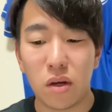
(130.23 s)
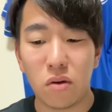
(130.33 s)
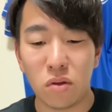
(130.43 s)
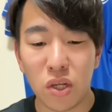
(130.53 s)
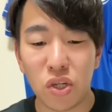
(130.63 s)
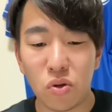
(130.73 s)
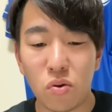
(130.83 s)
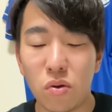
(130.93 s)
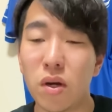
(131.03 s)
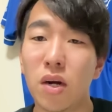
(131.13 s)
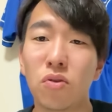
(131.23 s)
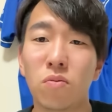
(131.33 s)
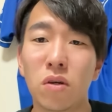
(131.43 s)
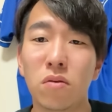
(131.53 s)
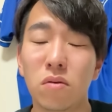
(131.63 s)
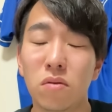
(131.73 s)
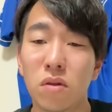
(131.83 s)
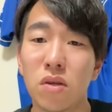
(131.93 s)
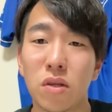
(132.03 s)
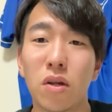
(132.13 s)
同じところではあると思うん
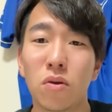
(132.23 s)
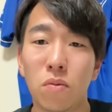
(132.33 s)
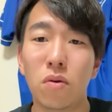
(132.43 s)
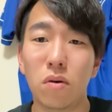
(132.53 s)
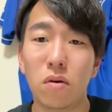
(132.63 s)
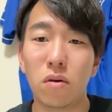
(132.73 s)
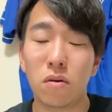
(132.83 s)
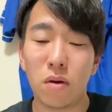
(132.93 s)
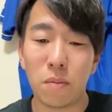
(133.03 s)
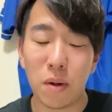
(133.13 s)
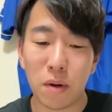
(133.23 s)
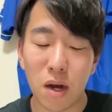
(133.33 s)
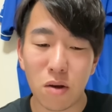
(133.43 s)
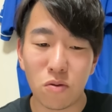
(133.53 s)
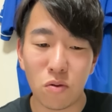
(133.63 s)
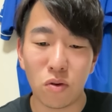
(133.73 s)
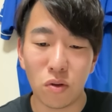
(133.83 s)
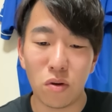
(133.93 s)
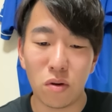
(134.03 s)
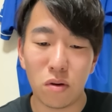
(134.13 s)
ですけれども、やっぱり各国
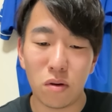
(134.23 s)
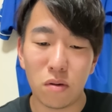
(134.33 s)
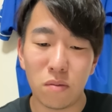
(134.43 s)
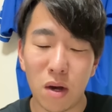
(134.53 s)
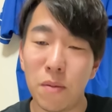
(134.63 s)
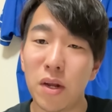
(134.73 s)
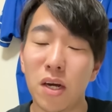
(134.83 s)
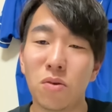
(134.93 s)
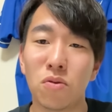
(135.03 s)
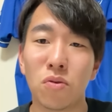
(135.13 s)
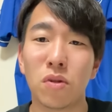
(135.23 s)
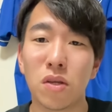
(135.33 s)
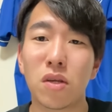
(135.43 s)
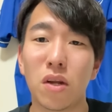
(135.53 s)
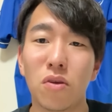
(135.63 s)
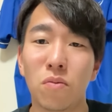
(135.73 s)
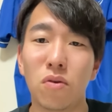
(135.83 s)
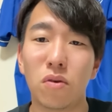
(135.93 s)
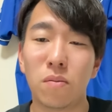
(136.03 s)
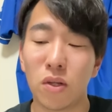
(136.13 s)
の、まあアメリカでもそうですけれど
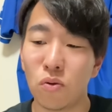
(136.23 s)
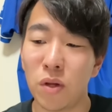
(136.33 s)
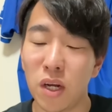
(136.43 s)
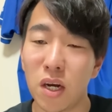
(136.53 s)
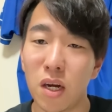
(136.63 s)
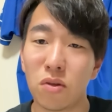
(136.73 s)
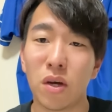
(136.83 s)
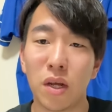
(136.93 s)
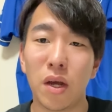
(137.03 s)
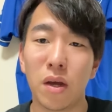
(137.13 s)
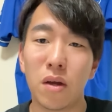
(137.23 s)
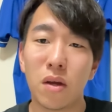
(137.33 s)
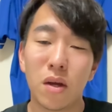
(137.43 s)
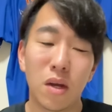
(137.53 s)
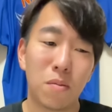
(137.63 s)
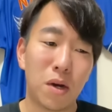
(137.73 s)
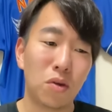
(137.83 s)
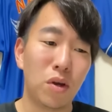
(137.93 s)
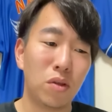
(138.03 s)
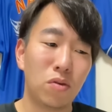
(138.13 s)
も、まあドミニカとかね、まああ
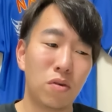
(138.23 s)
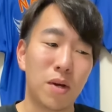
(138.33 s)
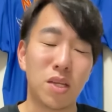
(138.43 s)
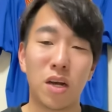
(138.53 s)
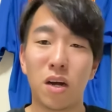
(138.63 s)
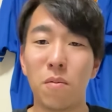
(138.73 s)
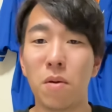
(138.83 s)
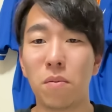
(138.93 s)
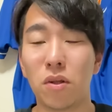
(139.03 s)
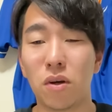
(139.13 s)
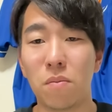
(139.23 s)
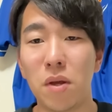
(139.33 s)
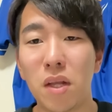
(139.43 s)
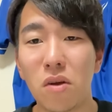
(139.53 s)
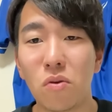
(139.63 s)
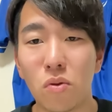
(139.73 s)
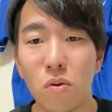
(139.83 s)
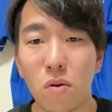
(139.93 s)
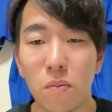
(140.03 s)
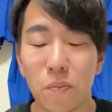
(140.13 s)
の辺のま参加メンバーとか見てる
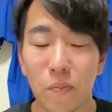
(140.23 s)
と、